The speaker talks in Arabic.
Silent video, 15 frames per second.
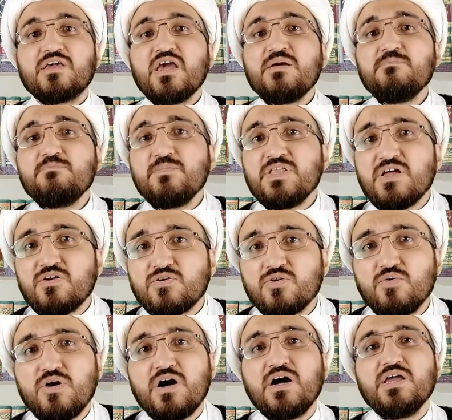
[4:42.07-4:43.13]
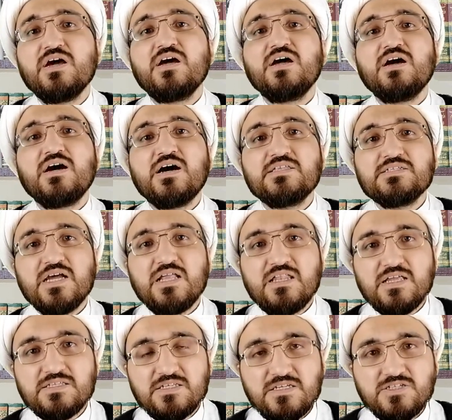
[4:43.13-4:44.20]
كم من الروايات
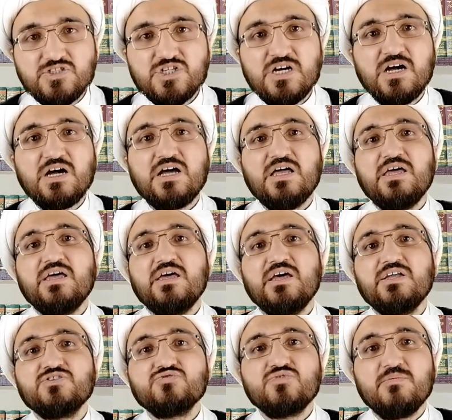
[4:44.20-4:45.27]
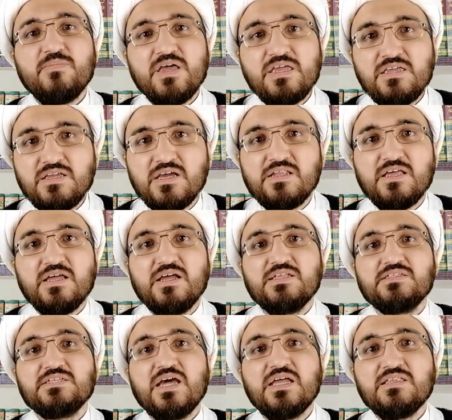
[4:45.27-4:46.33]
التي جاءت
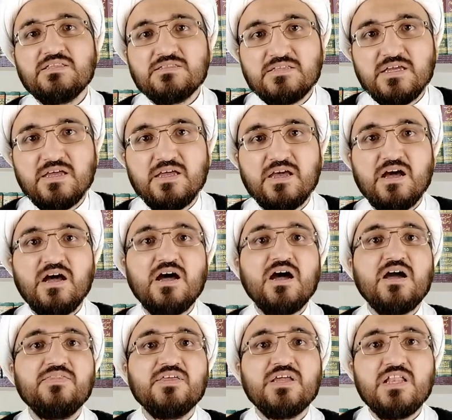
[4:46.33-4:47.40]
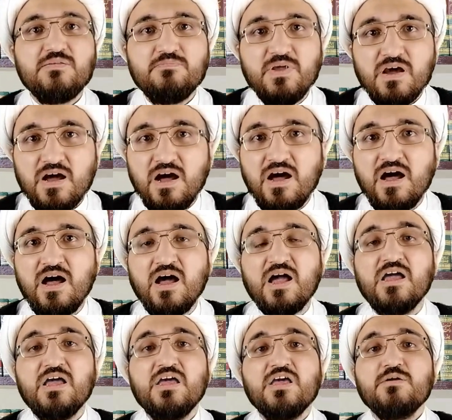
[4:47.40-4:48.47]
وبينت ان هذه
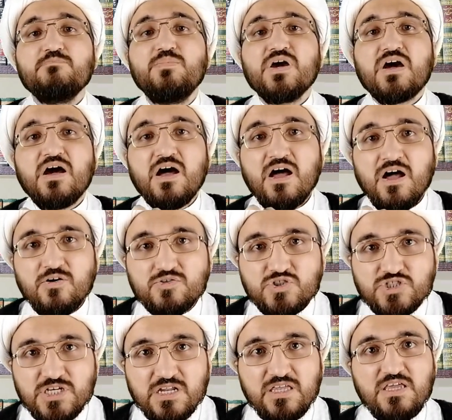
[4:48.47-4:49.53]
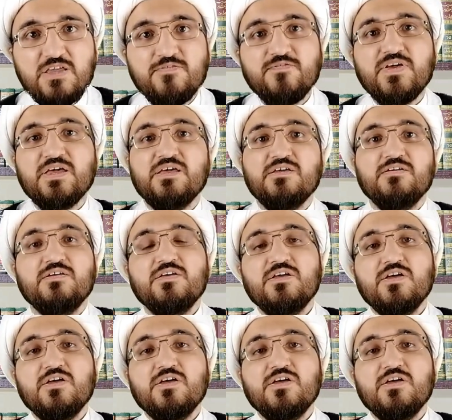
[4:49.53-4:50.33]
البقاع بقاع شريفة